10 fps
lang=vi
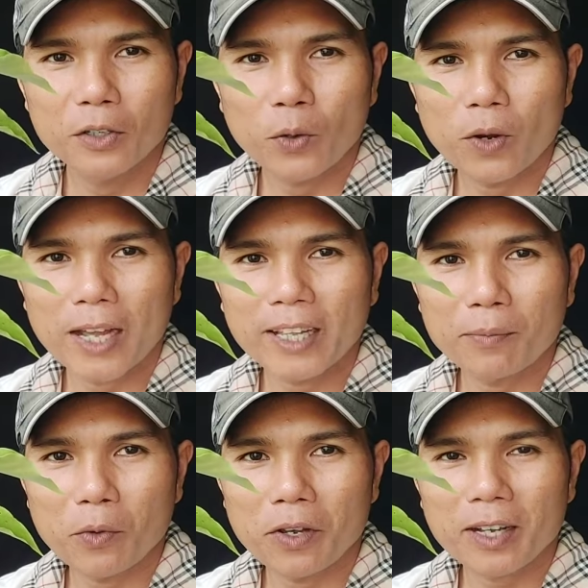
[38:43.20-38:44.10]
thu lại
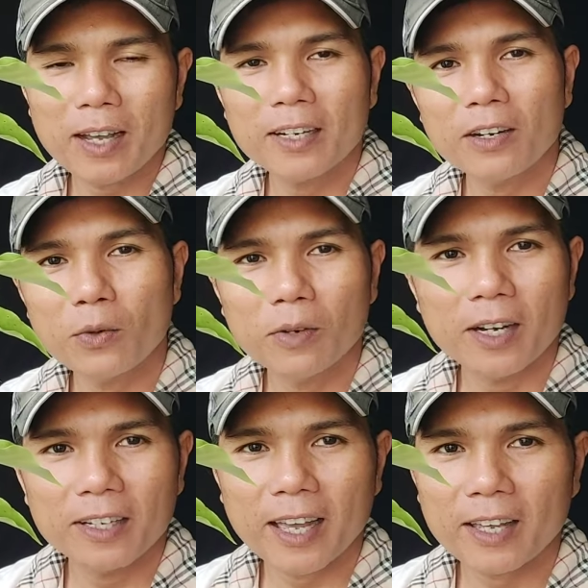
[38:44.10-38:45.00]
thành một cái cây nó lùng
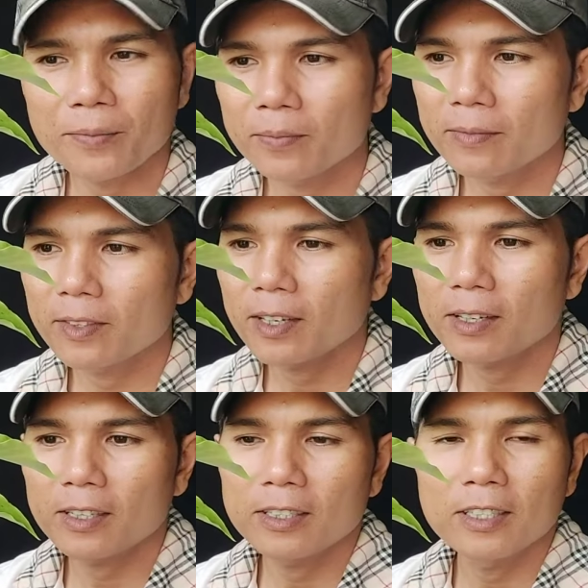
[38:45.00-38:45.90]
hơn nha
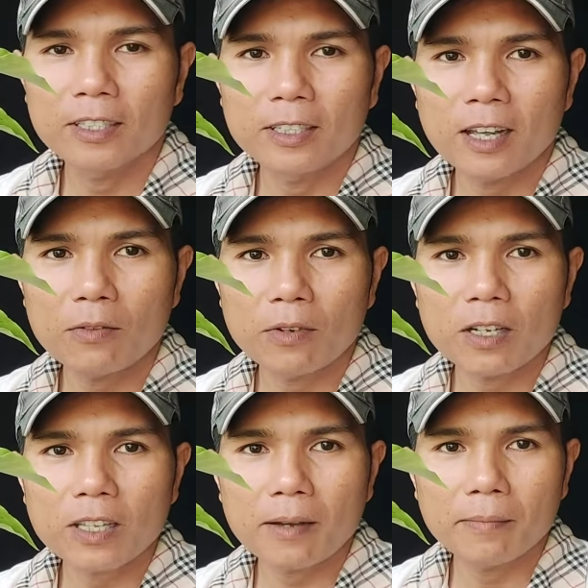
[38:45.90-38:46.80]
cho nên nhìn nó cũng
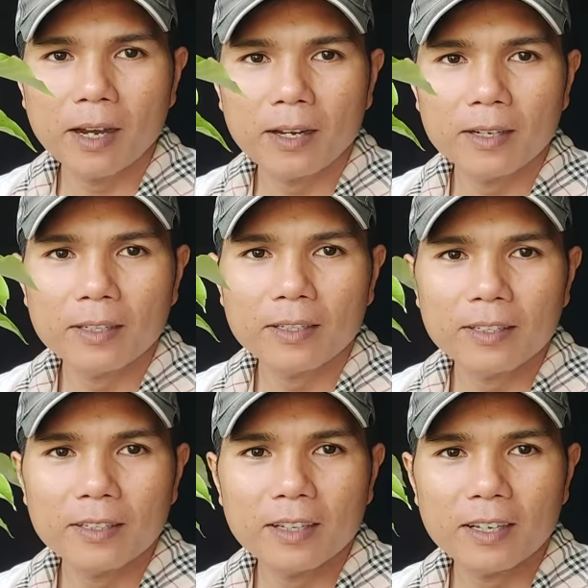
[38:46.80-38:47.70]
có tăng bỡ
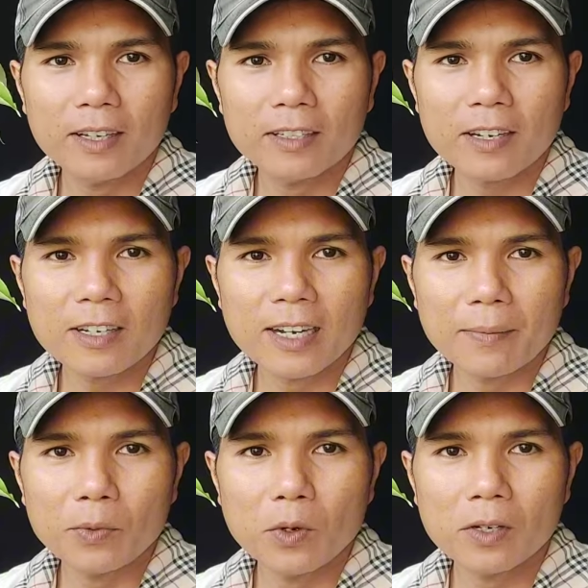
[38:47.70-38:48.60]
Đấy, rất là
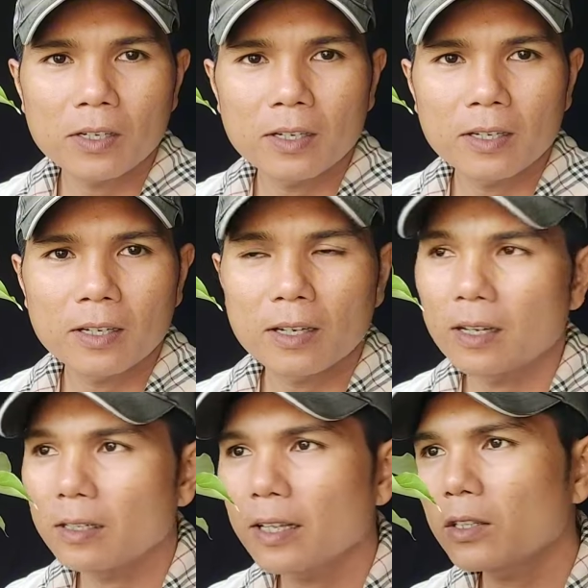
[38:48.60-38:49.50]
đẹp luôn
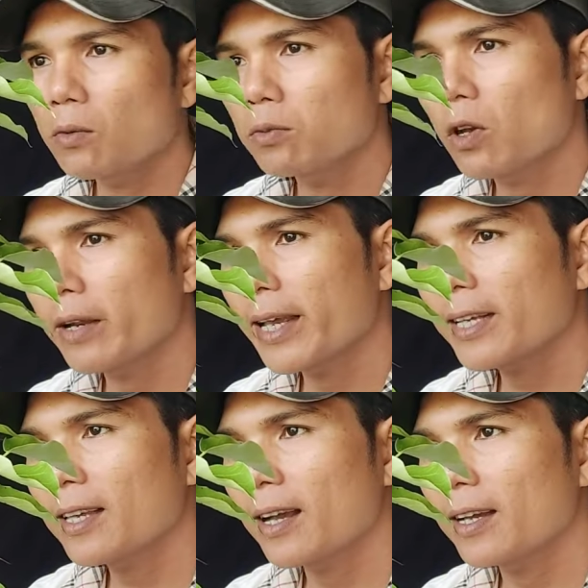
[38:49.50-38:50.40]
thanh tùng toàn là
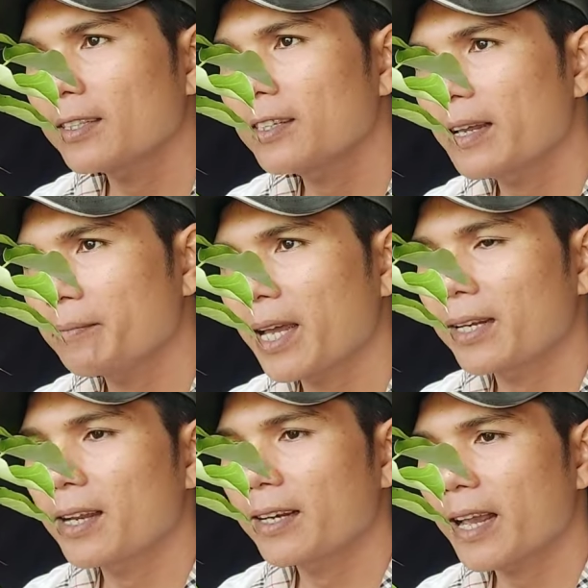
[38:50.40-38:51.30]
các giật à, chưa làm
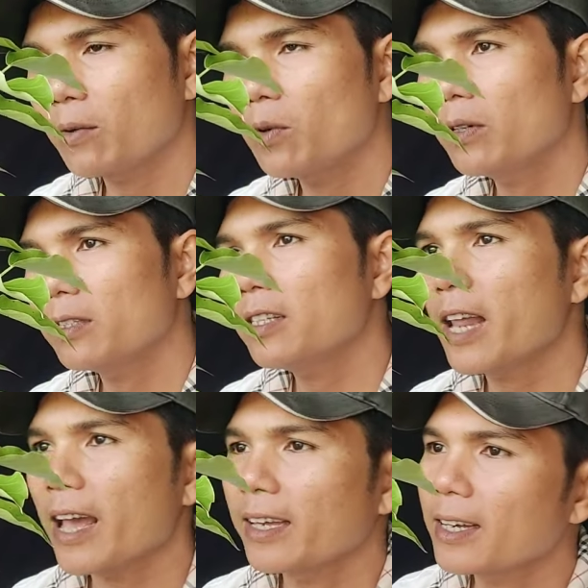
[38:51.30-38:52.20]
cành lần nào luôn
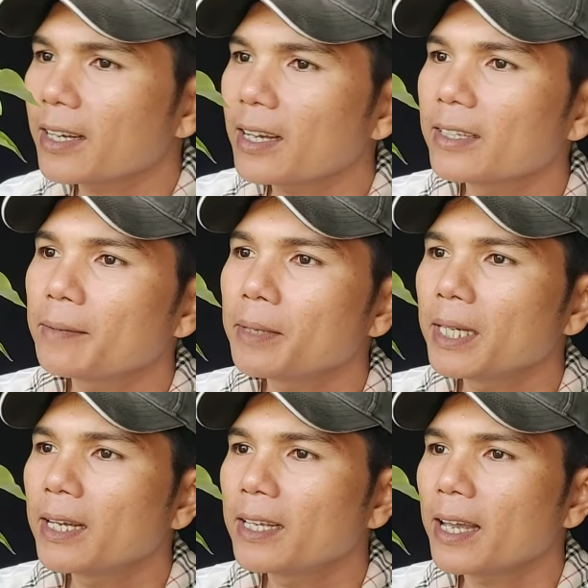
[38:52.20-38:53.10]
chứ lại à, cây
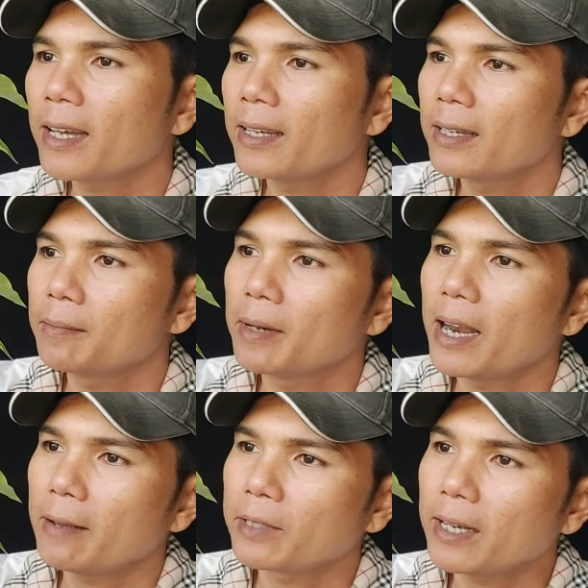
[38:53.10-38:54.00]
mini nha
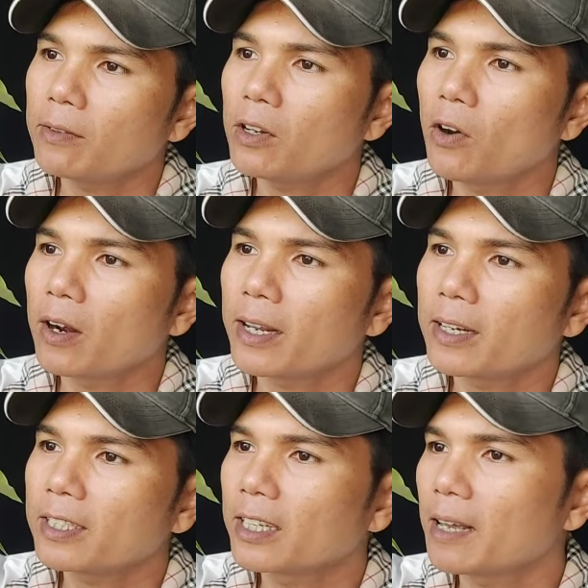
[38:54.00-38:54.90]
làm sao nó gọn
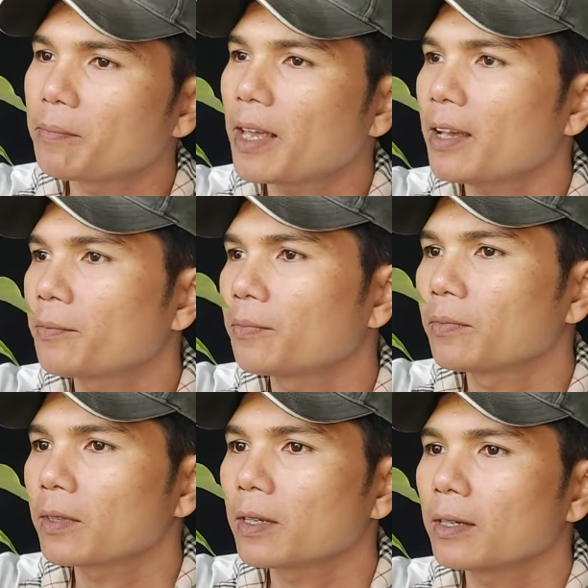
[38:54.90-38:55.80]
là nó sẽ đẹp nha
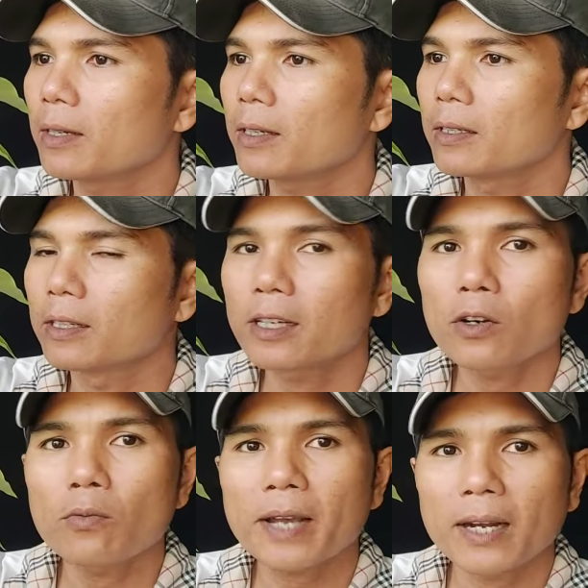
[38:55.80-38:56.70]
những
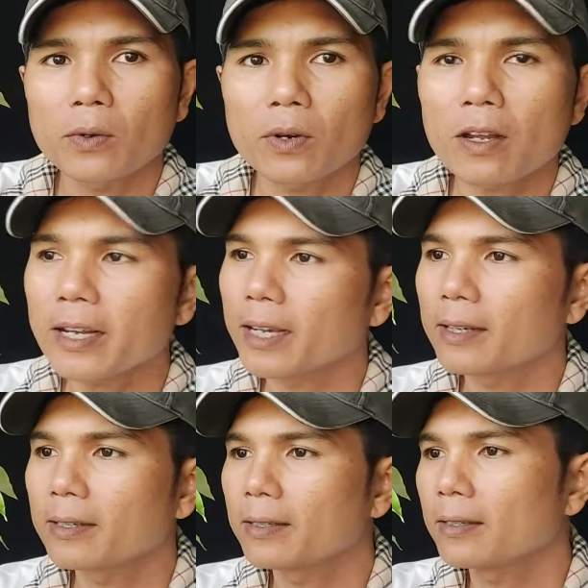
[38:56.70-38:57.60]
cái cốt cành của nó
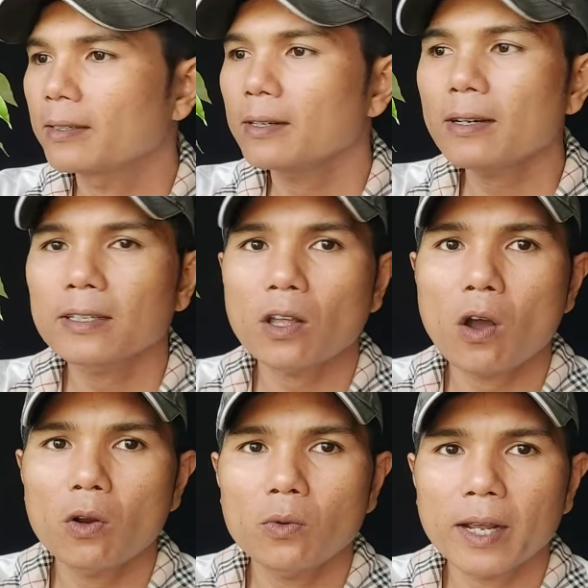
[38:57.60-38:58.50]
này rất là
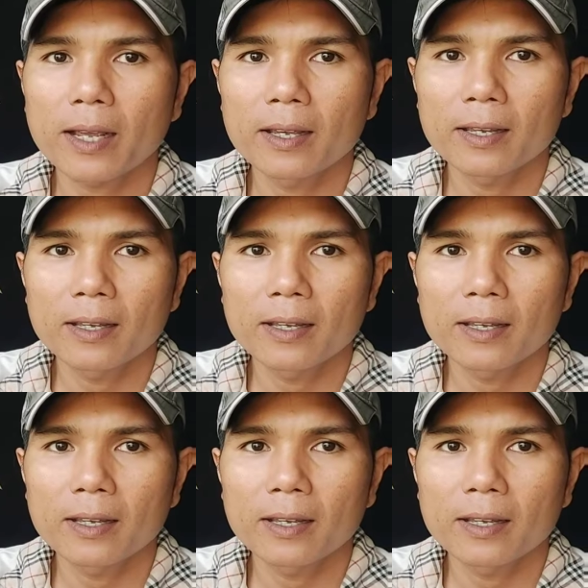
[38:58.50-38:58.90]
to luôn này